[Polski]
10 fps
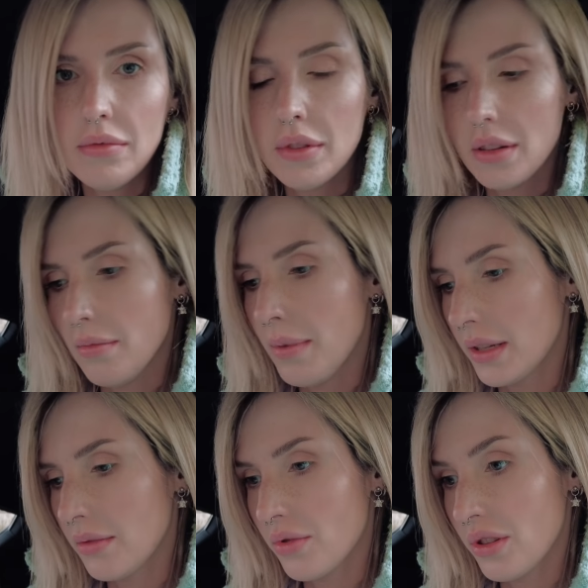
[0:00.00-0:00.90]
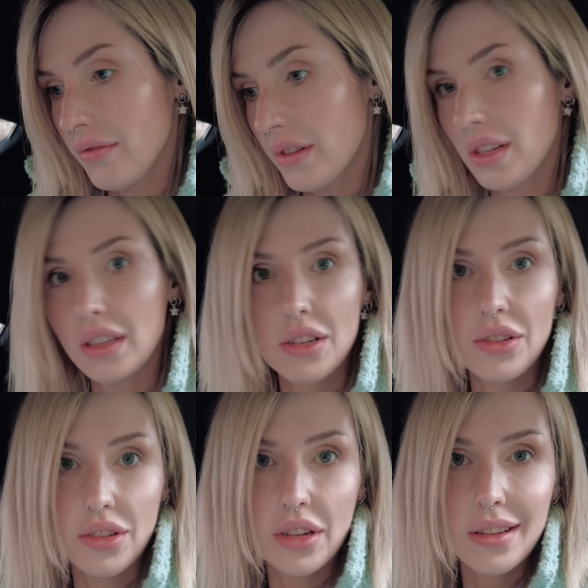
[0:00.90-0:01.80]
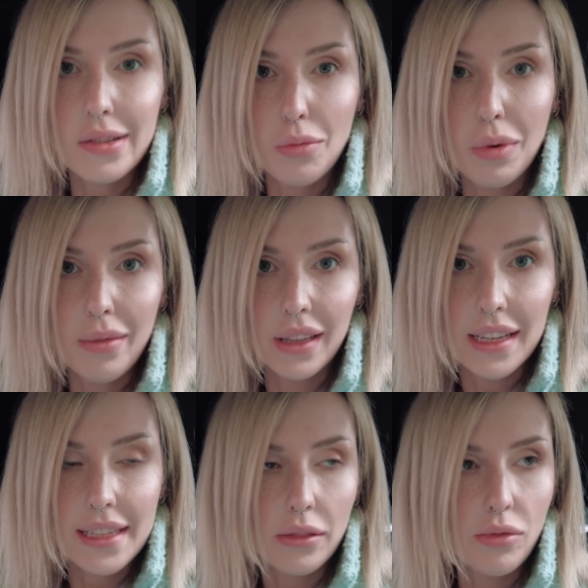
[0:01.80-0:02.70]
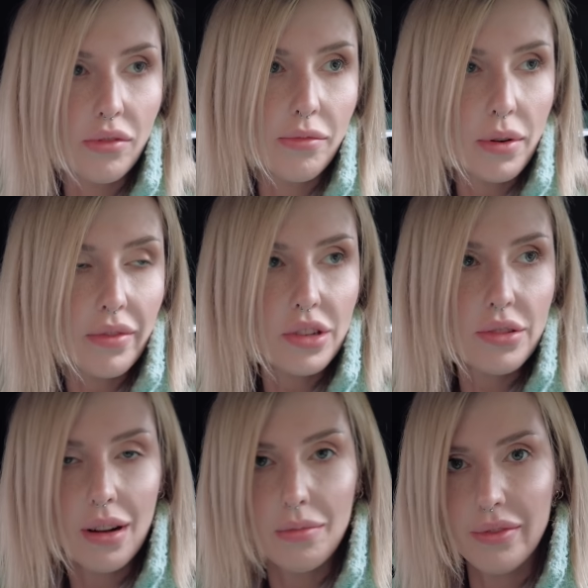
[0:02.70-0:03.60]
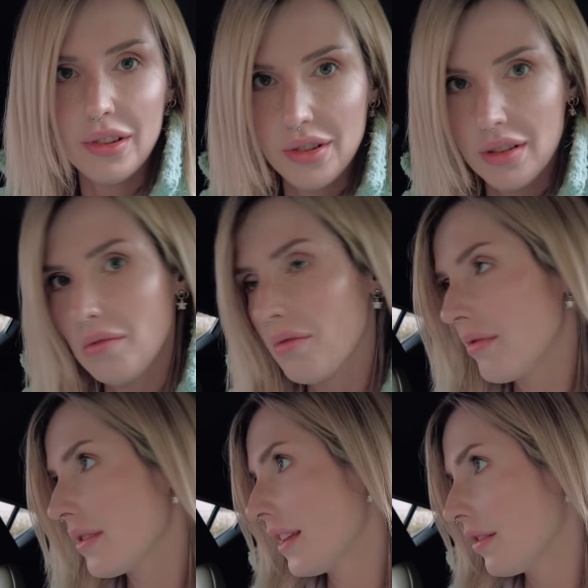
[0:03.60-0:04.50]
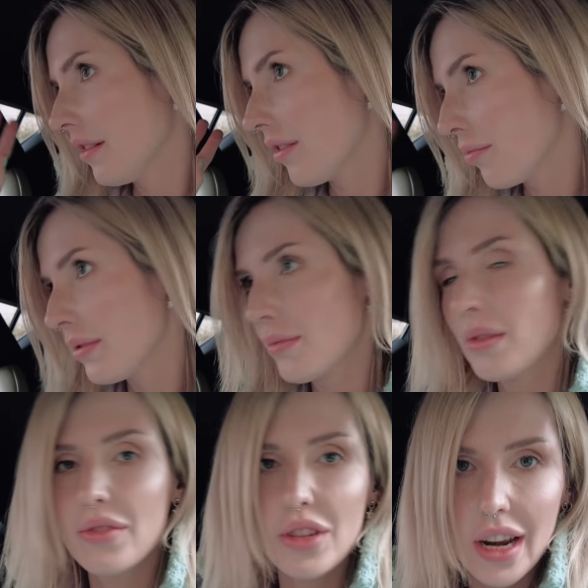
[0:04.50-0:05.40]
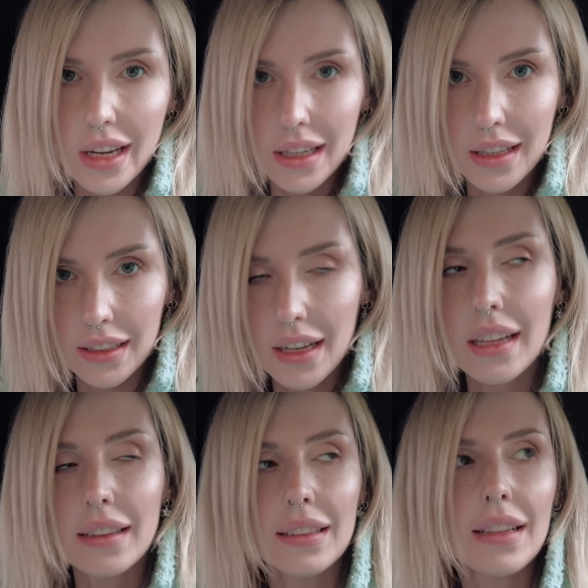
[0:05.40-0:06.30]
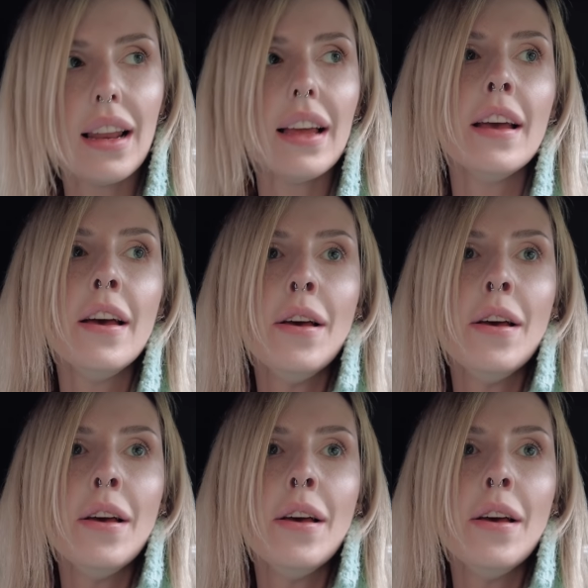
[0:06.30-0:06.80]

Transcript: E, bardzo możliwe, że też dzięki suplementacji, którą wprowadziłam i wiecie, ostatnio robię sobie wcierki i tak dalej, i tak dalej.